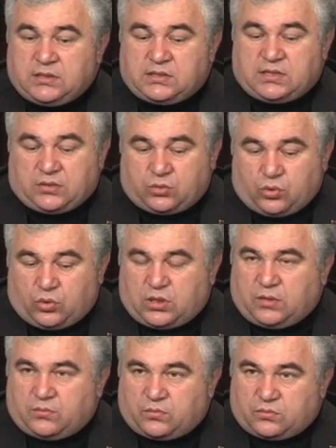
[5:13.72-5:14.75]
с
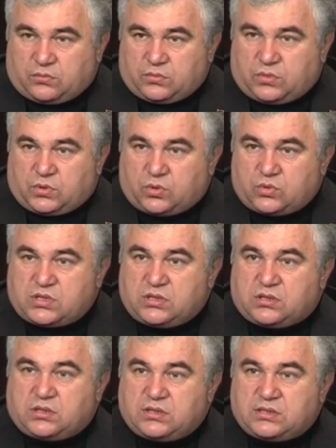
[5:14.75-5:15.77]
оттоком
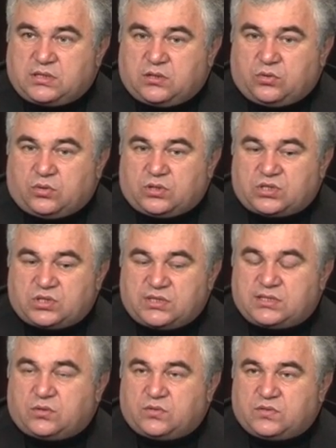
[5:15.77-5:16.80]
русских из региона жизнь
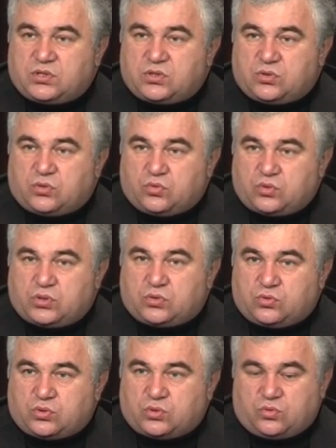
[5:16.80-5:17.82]
становится еще хуже и
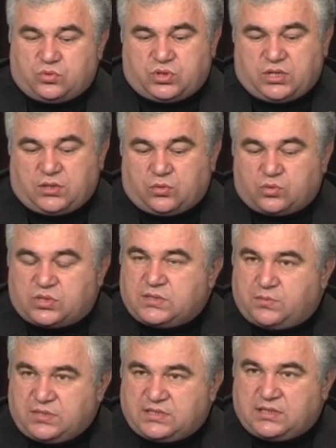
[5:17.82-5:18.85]
хуже. Уезжают лучшие
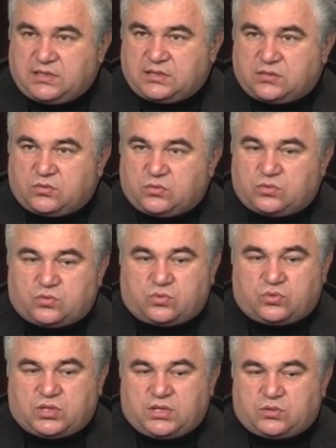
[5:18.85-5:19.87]
специалисты,
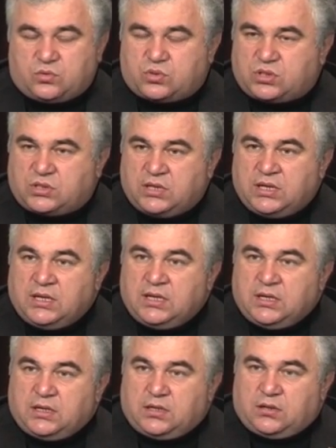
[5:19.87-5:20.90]
уезжают лучшие
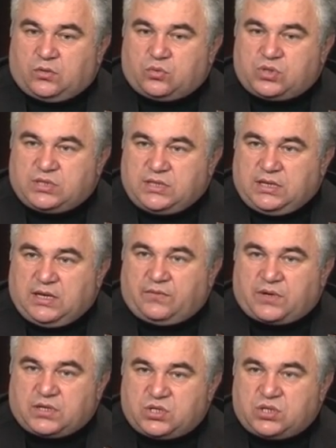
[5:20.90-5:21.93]
учителя,
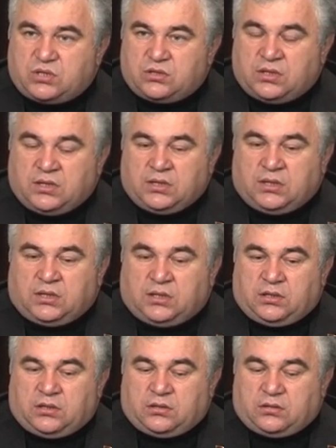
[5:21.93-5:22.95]
врачи
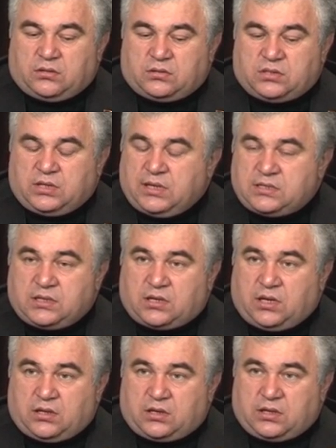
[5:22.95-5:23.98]
и теряются
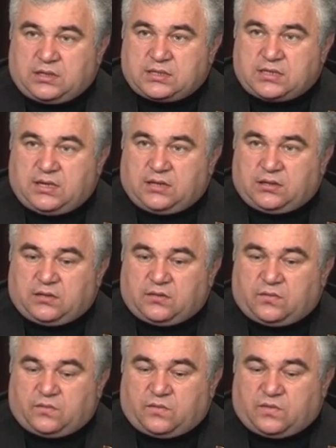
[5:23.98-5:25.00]
колоссальные
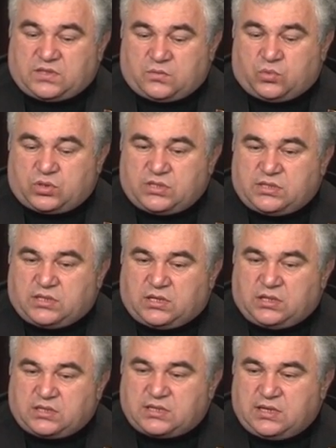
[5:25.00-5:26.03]
возможности,
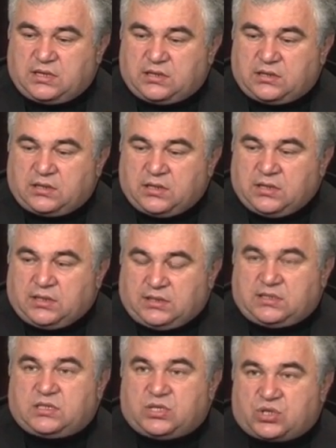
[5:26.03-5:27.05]
колоссальные
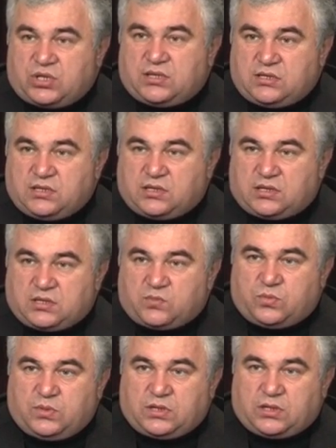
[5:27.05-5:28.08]
достижения тех
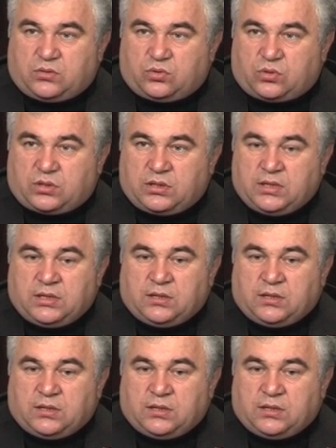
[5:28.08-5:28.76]
республик, которые